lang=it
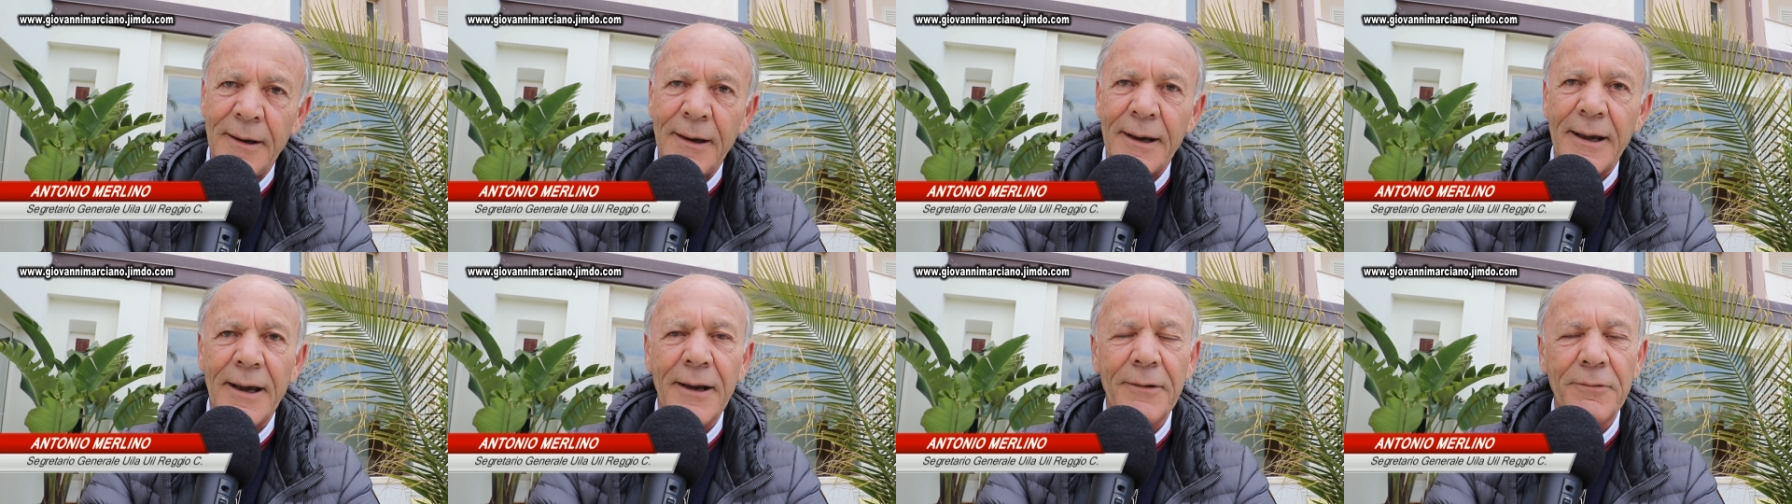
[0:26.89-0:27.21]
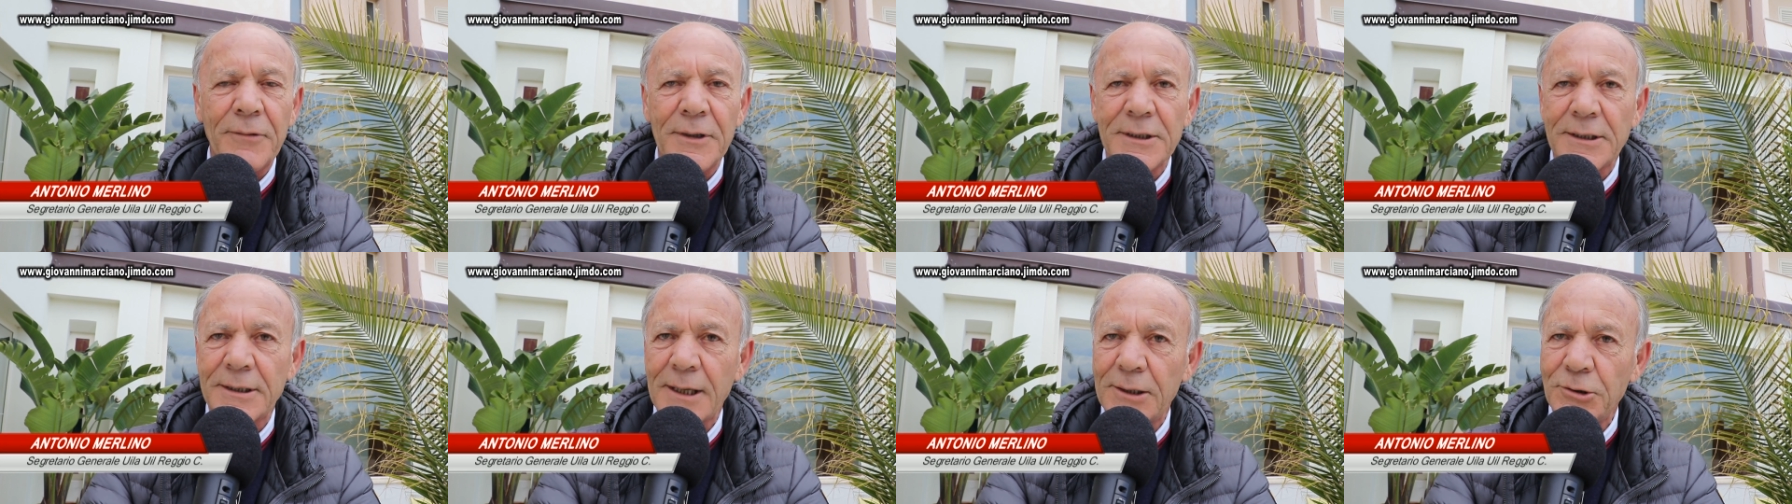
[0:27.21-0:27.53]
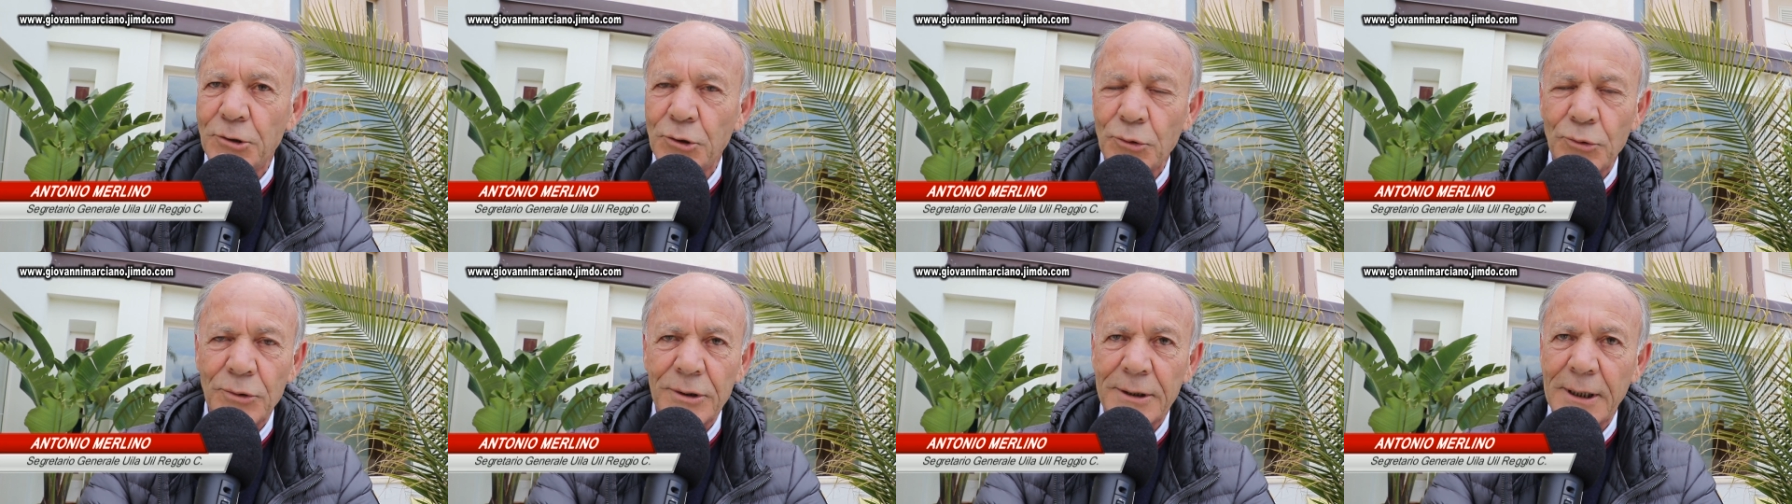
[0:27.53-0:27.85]
e questa
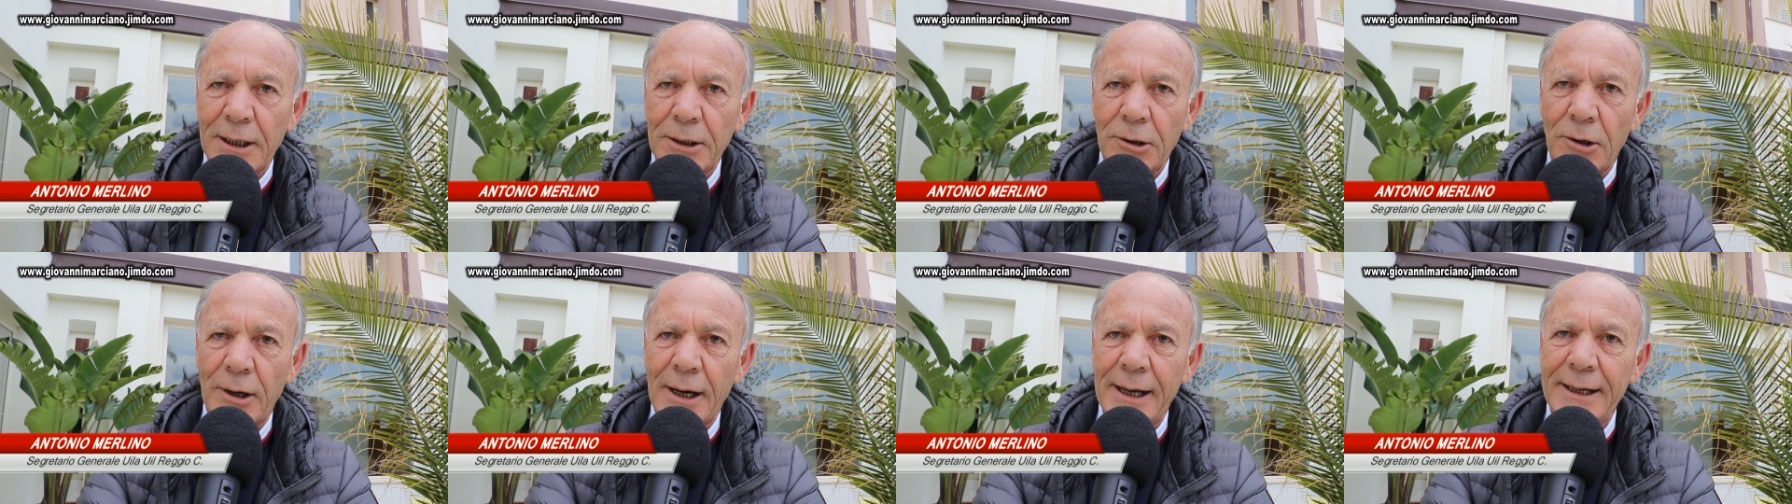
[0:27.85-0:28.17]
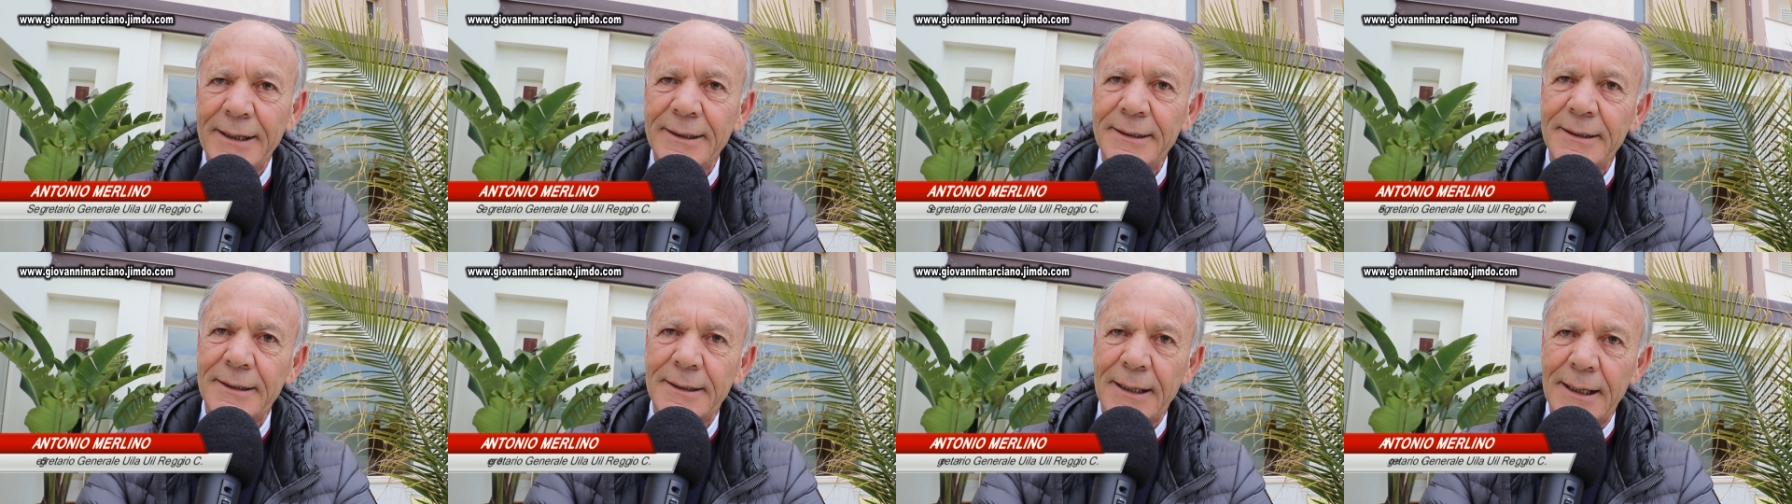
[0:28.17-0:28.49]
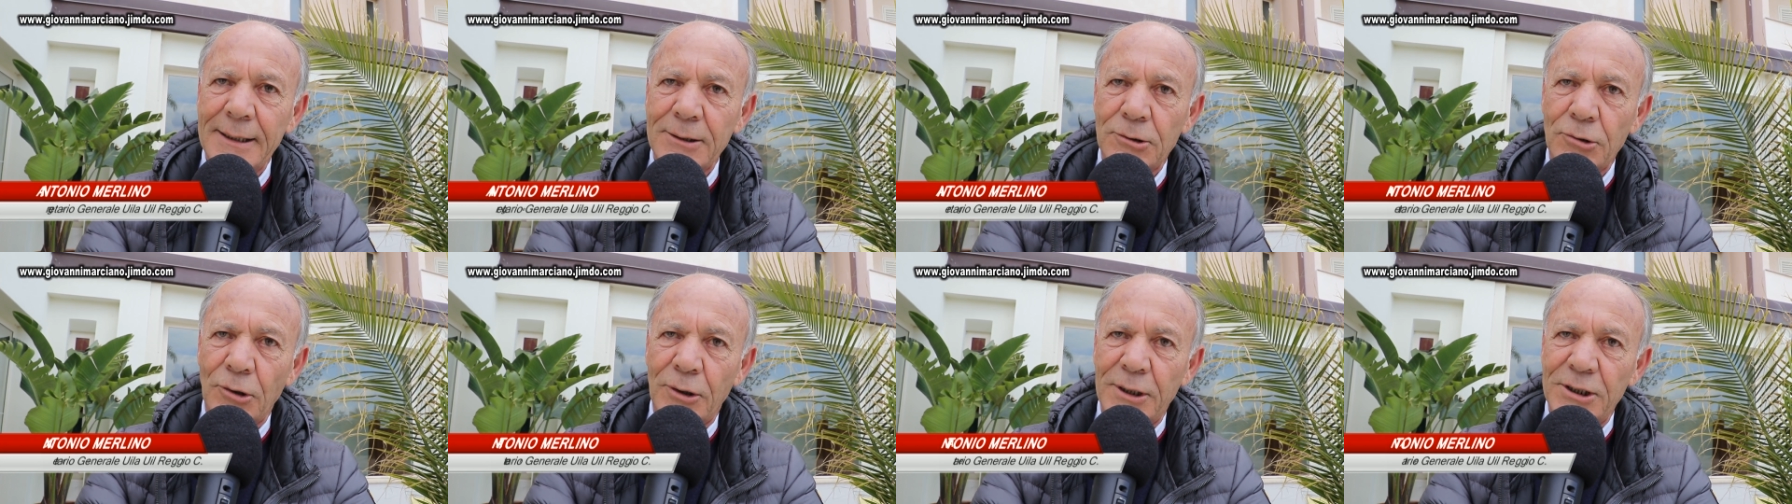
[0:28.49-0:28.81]
giunta non ha
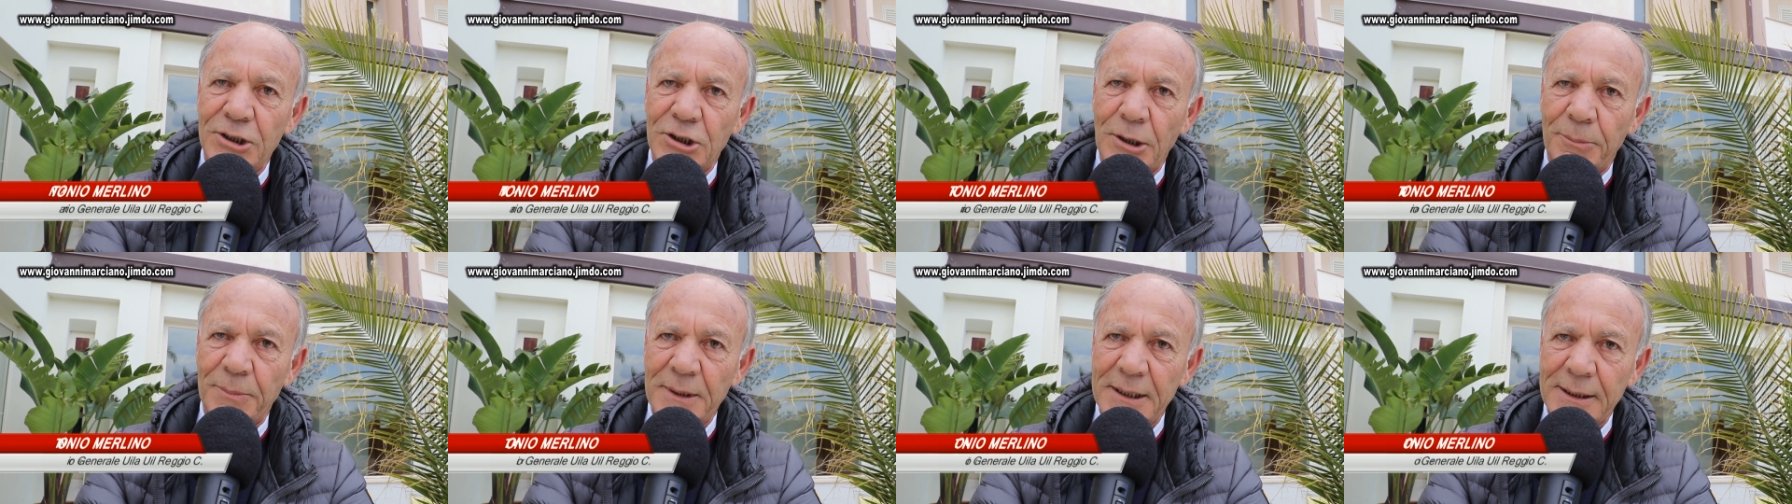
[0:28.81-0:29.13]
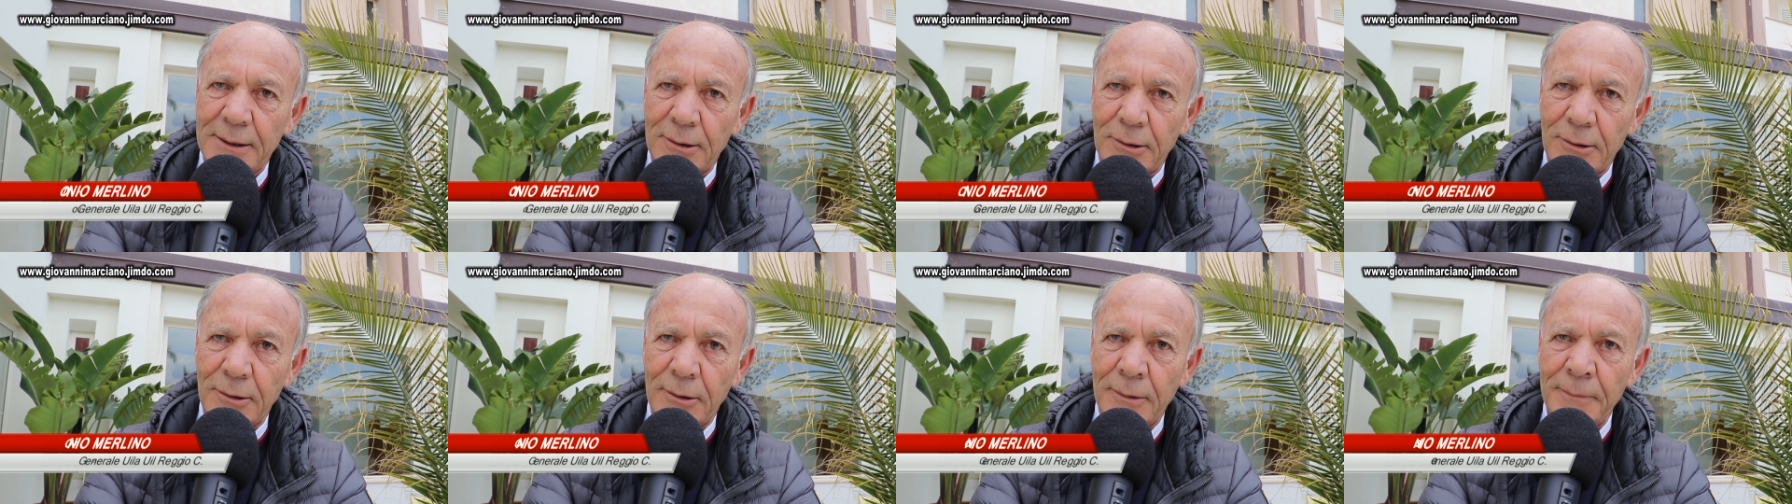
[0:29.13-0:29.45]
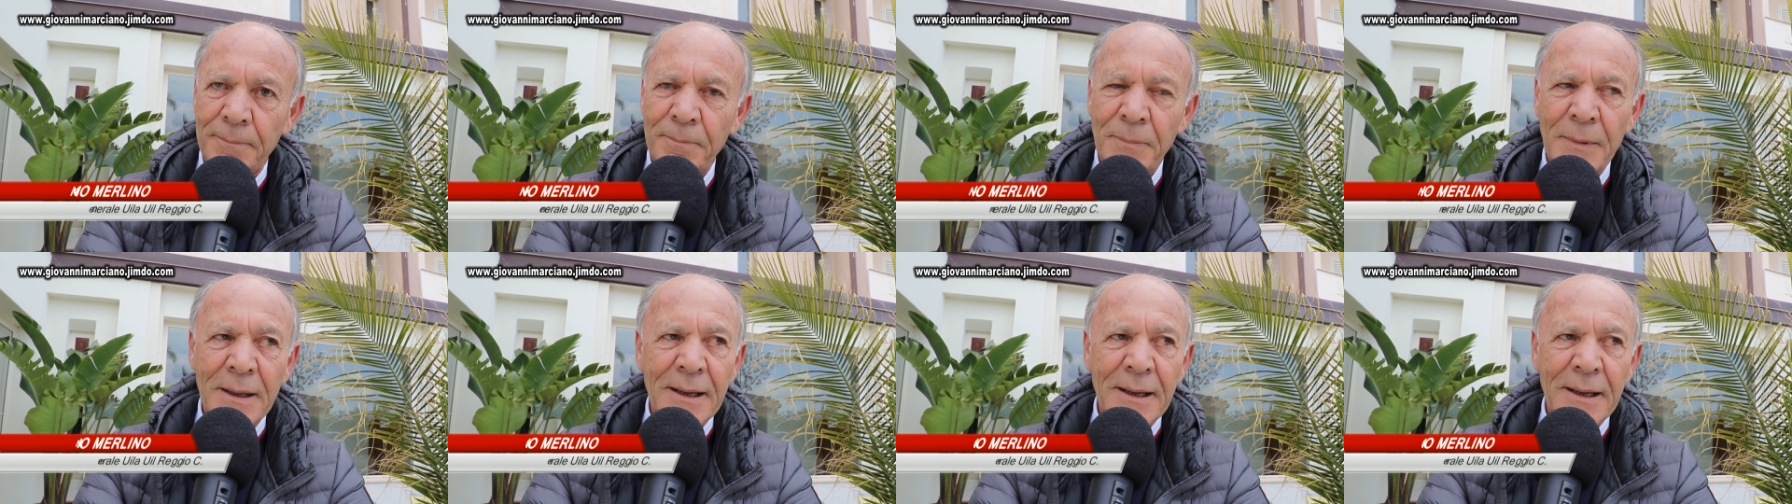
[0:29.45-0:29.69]
inteso recepirlo